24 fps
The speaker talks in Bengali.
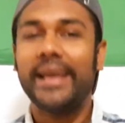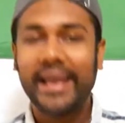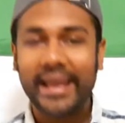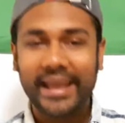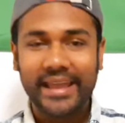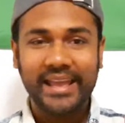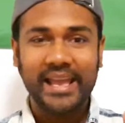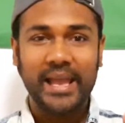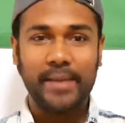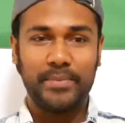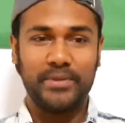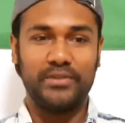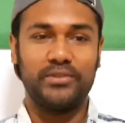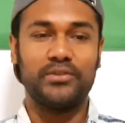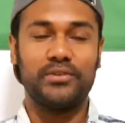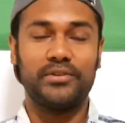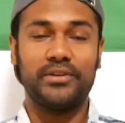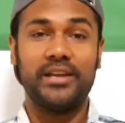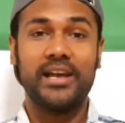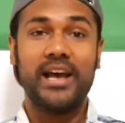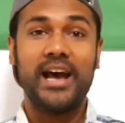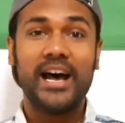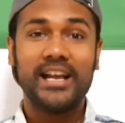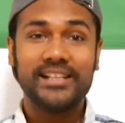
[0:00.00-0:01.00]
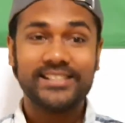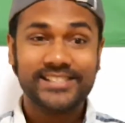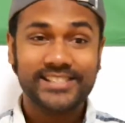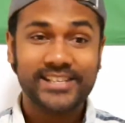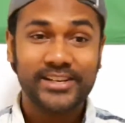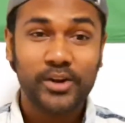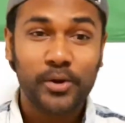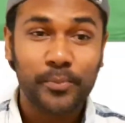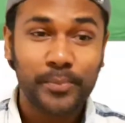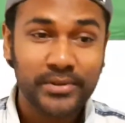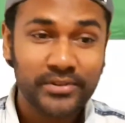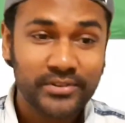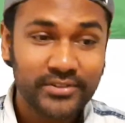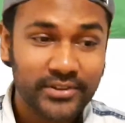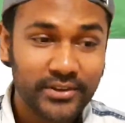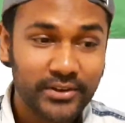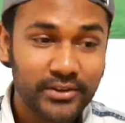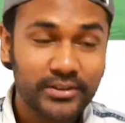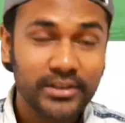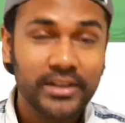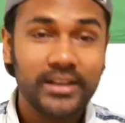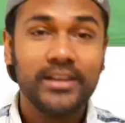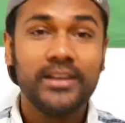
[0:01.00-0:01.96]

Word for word: এই এপিসোডে আজকের এপিসোড